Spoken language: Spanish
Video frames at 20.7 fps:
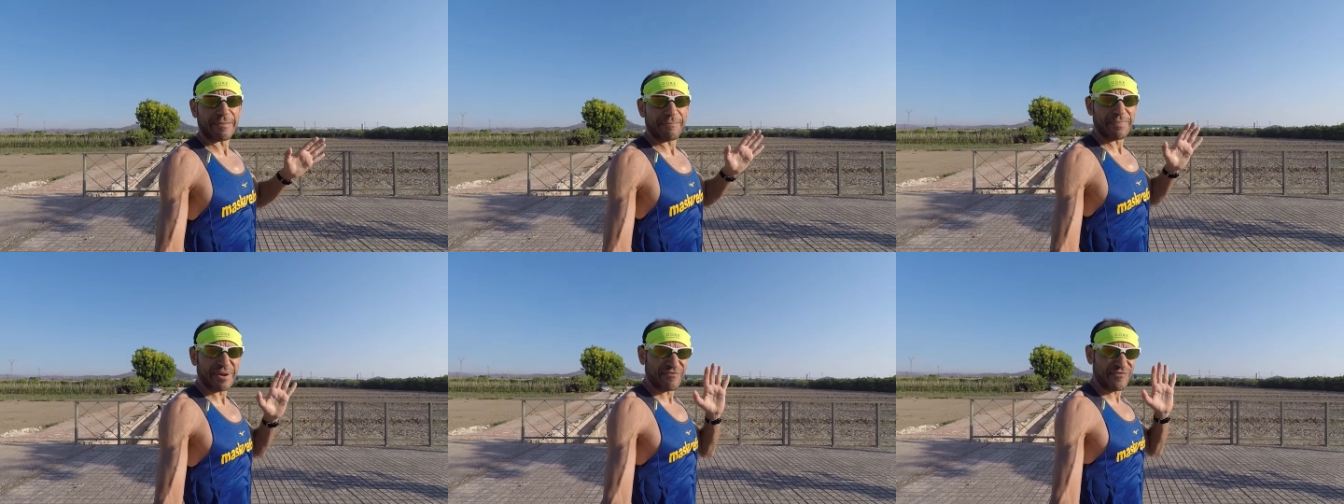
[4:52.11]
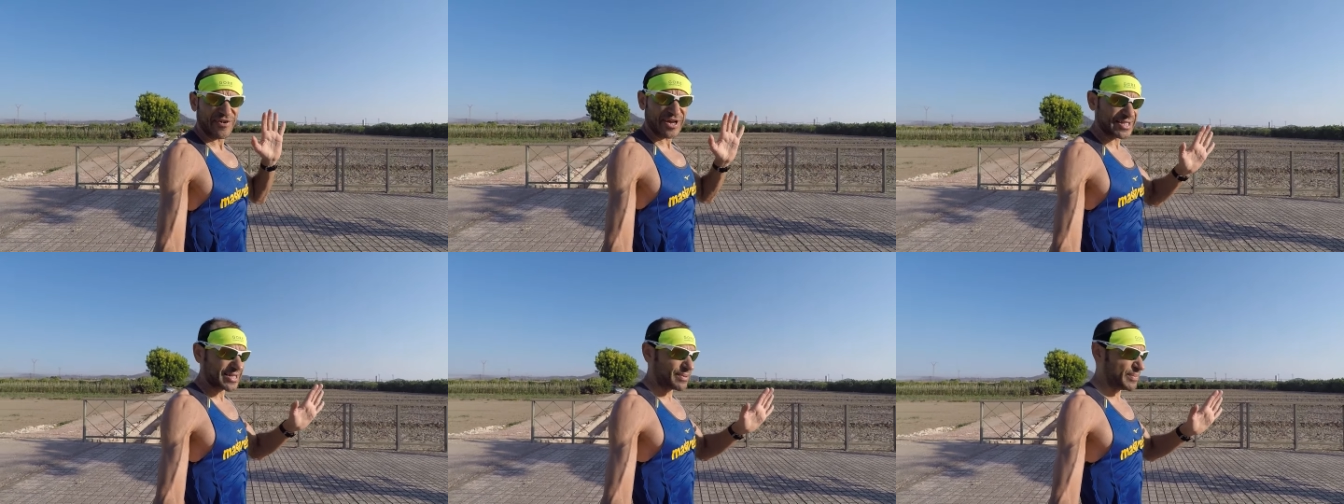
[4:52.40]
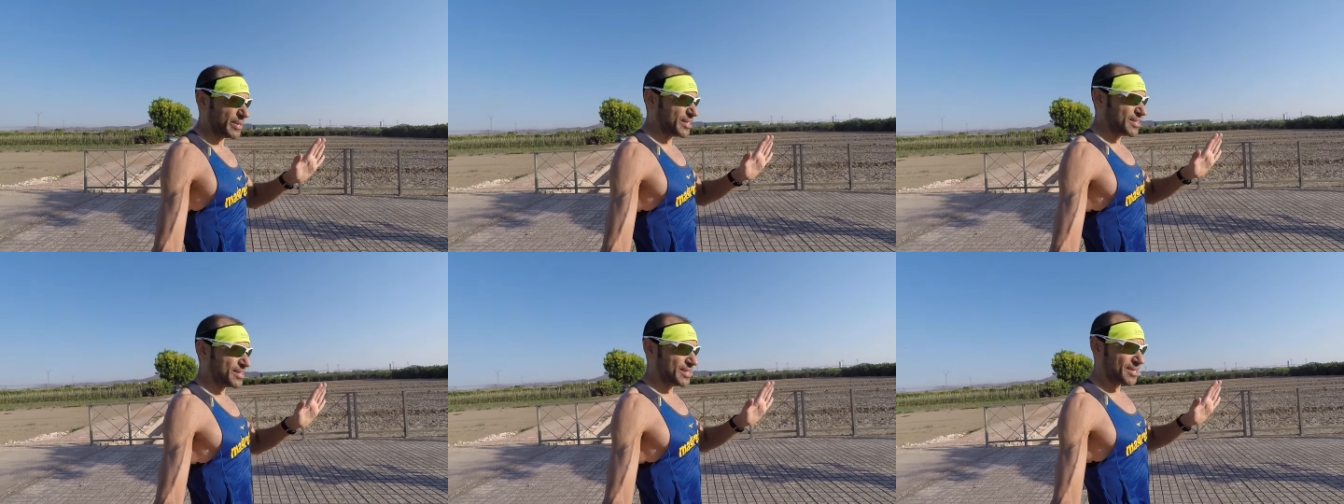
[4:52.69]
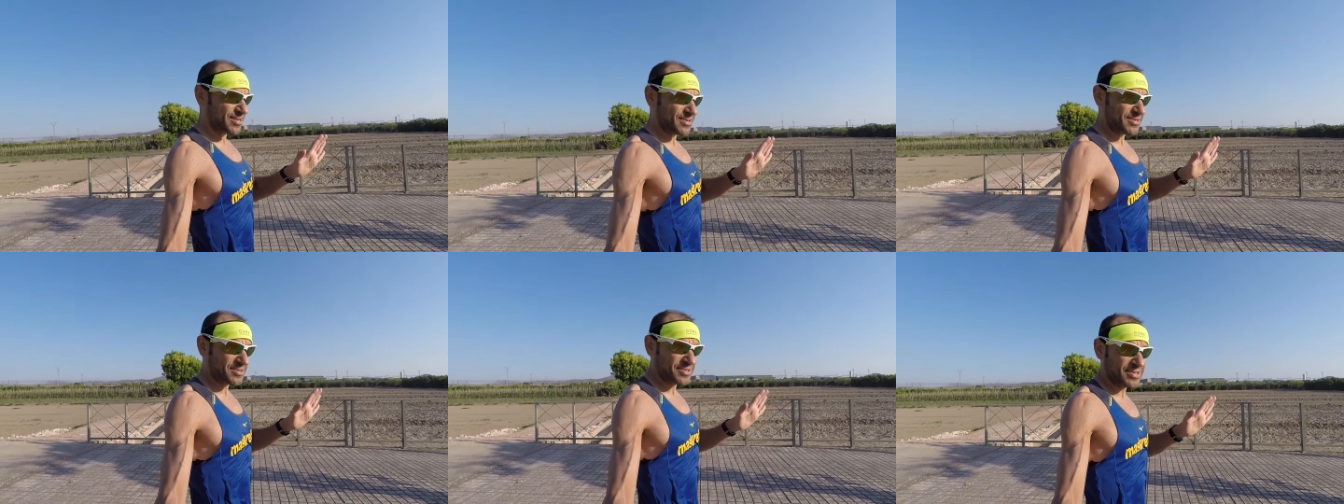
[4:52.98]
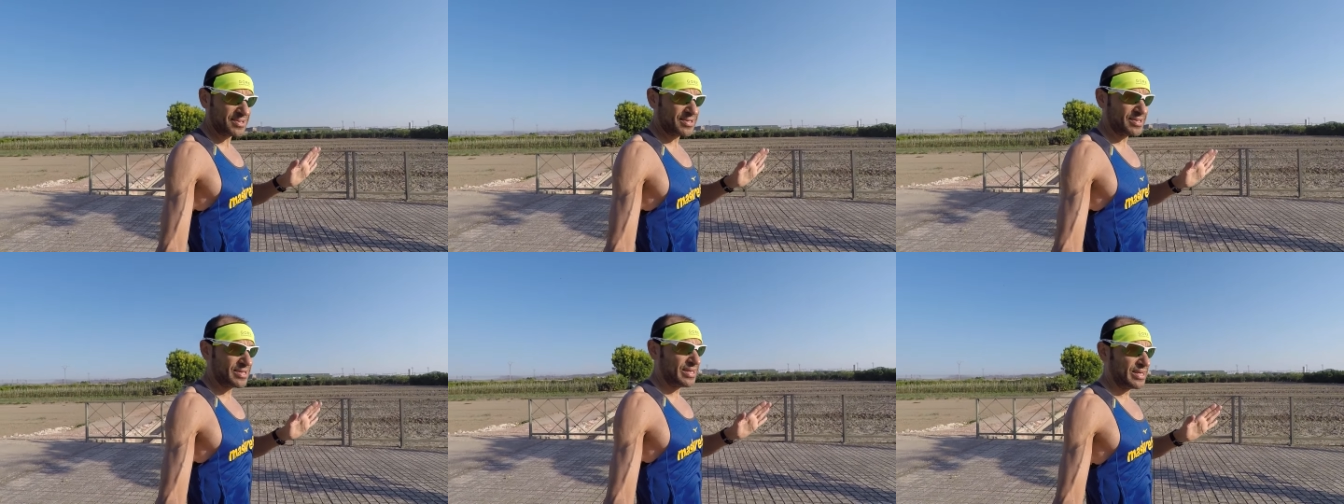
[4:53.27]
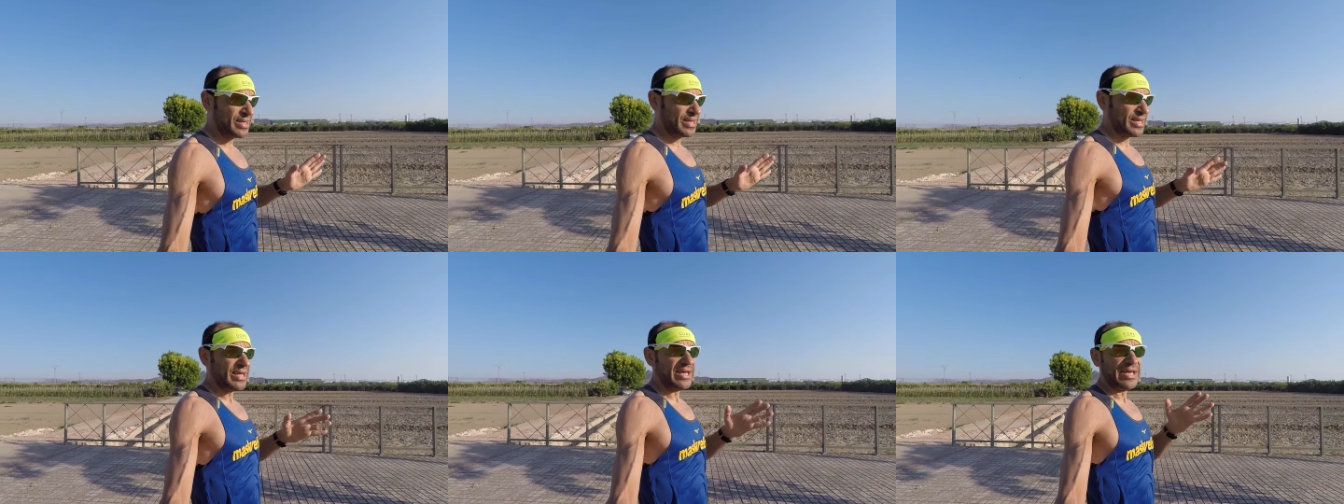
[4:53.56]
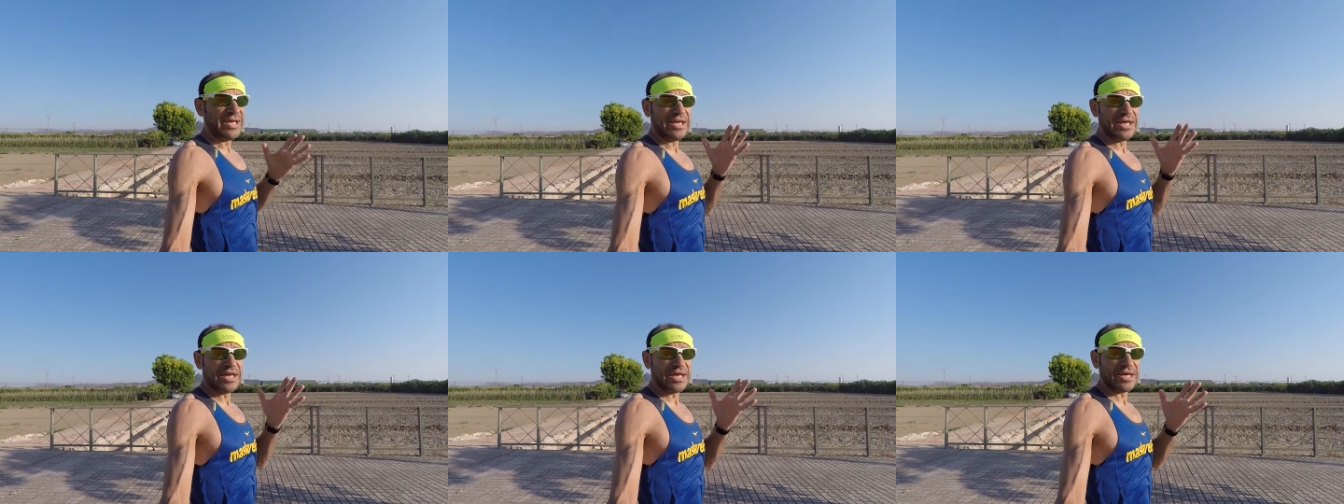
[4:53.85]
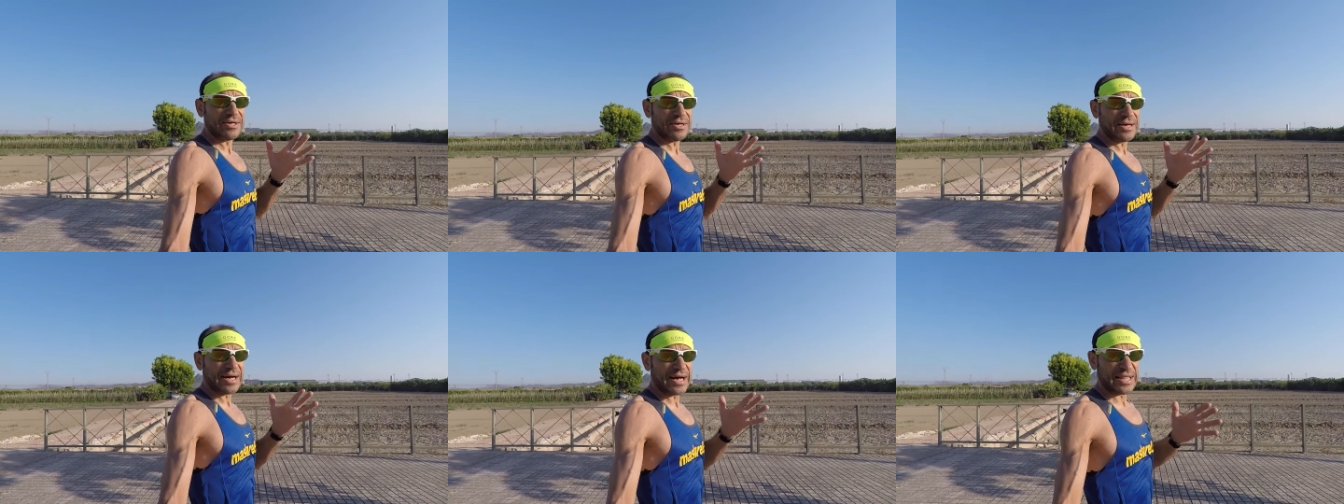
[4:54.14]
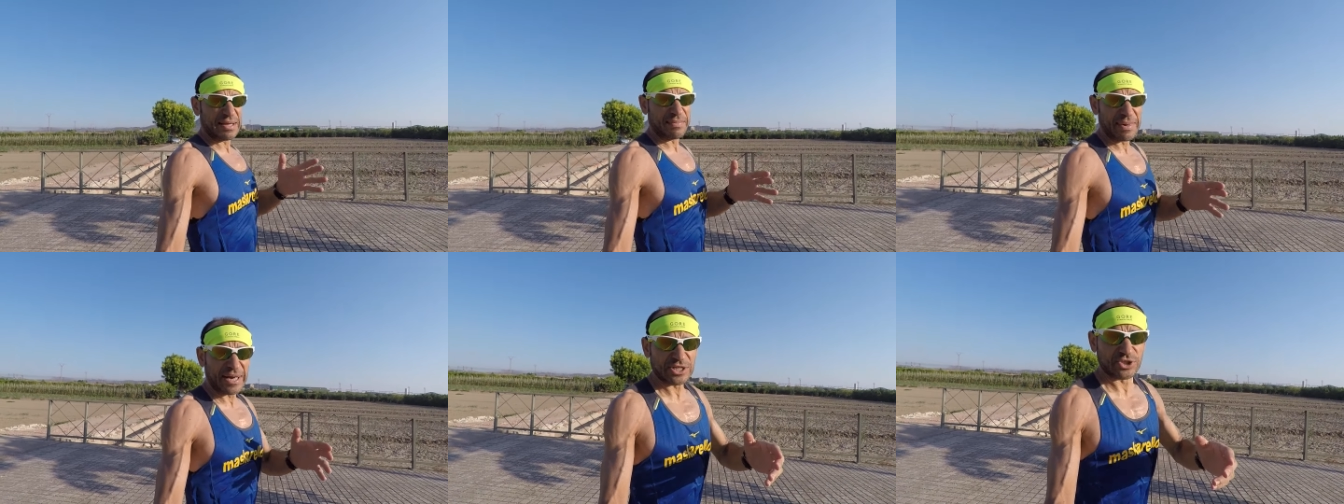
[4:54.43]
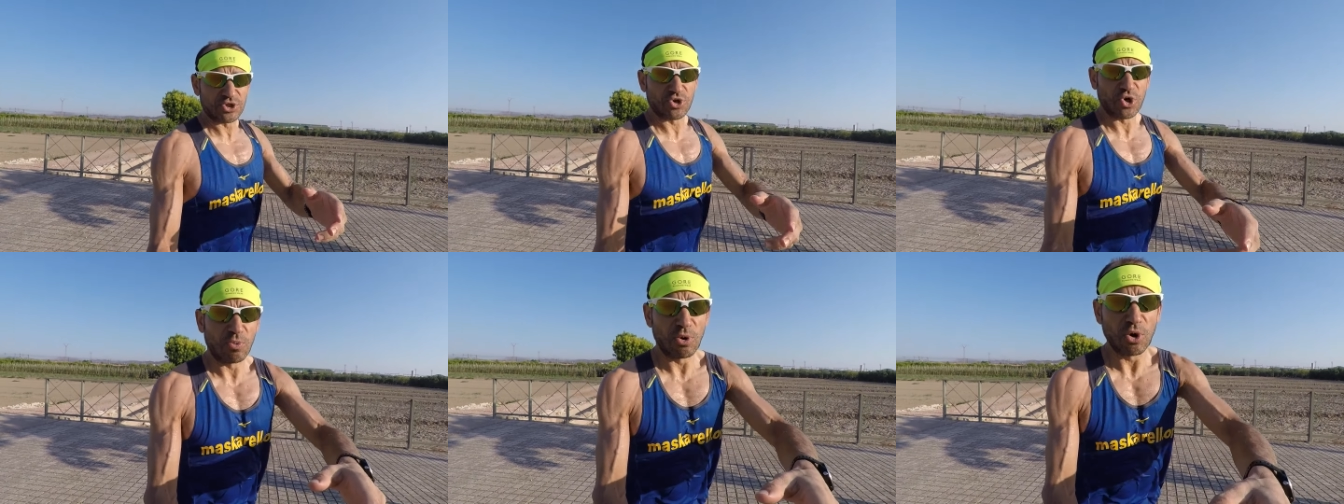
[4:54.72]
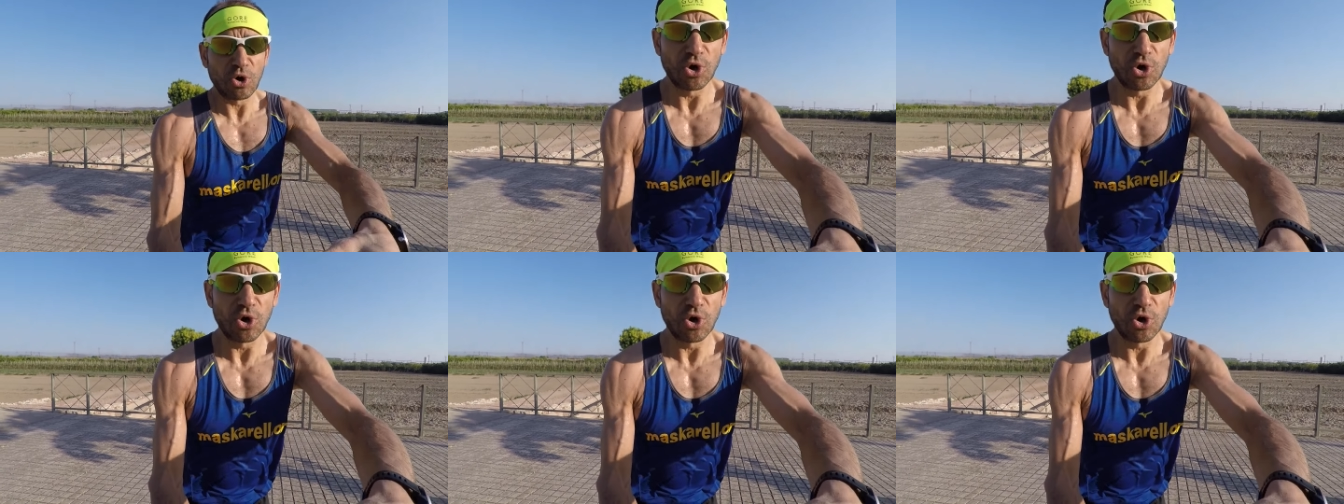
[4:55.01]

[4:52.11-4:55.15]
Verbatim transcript: perfectamente y además, como